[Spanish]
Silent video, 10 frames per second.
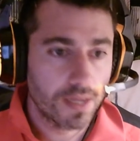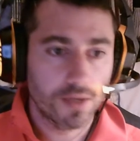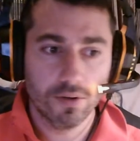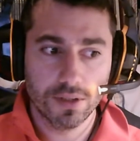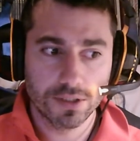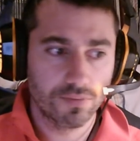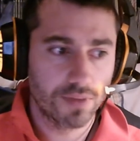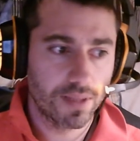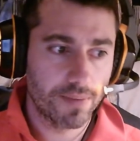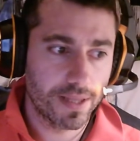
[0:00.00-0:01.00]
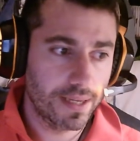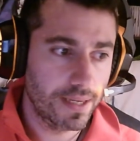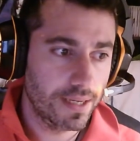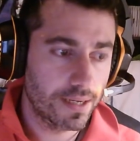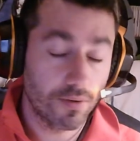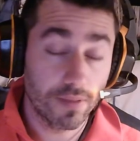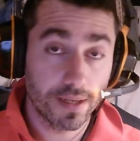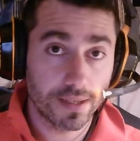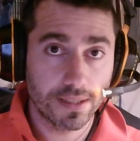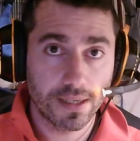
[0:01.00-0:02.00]
No es un tema de
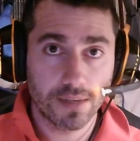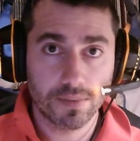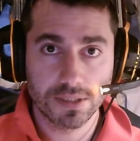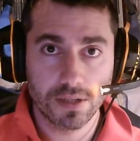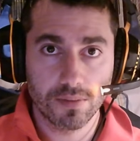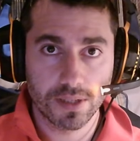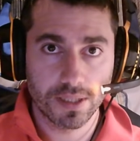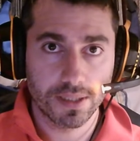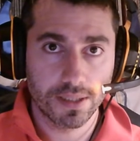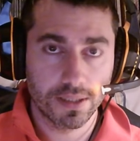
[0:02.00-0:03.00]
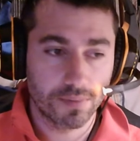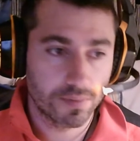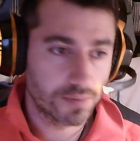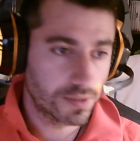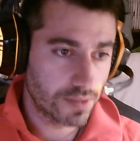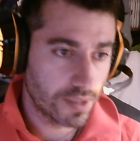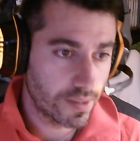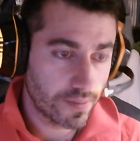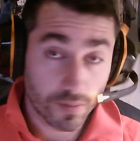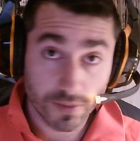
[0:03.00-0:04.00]
codec ni nada por el estilo, porque, bueno, pues estoy
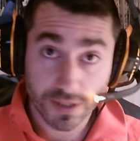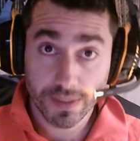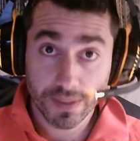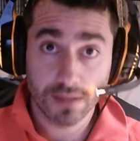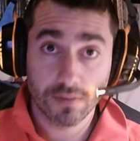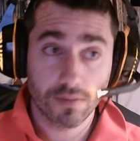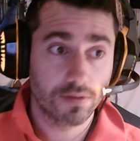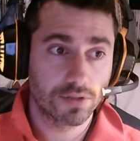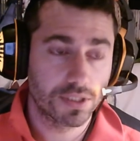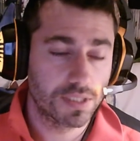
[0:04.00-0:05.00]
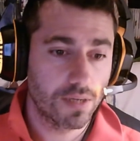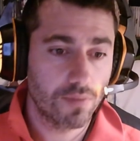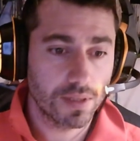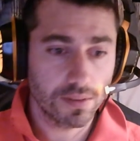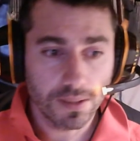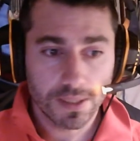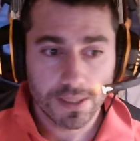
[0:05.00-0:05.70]
grabando como siempre en el 264